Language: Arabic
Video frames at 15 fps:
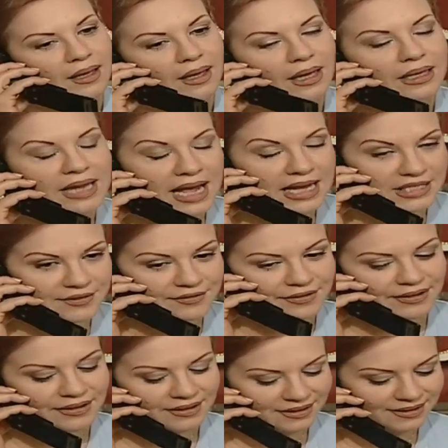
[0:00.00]
أنا آسفة
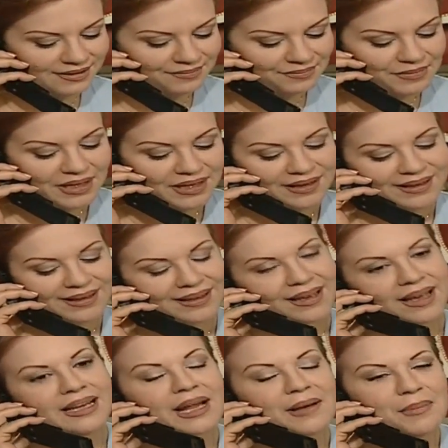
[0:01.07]

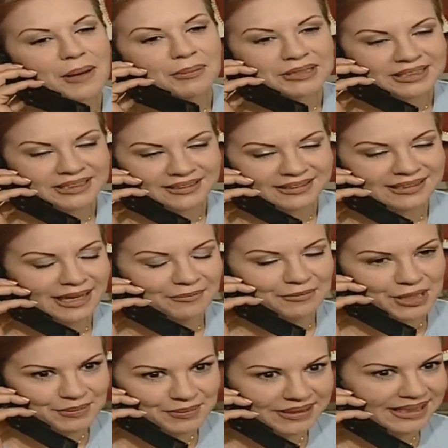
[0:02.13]
هلأ ما بقدر أطلع من
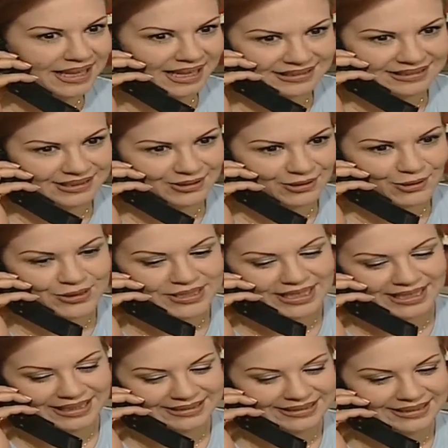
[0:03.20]
البيت لحتى تخلص
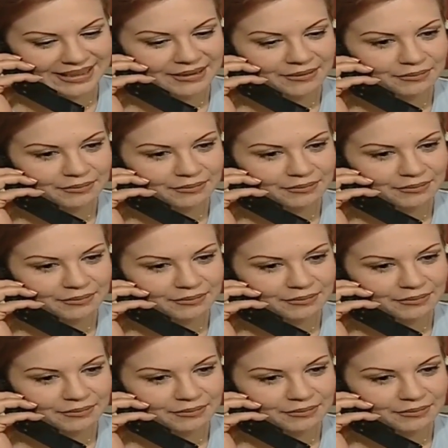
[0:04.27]
العدة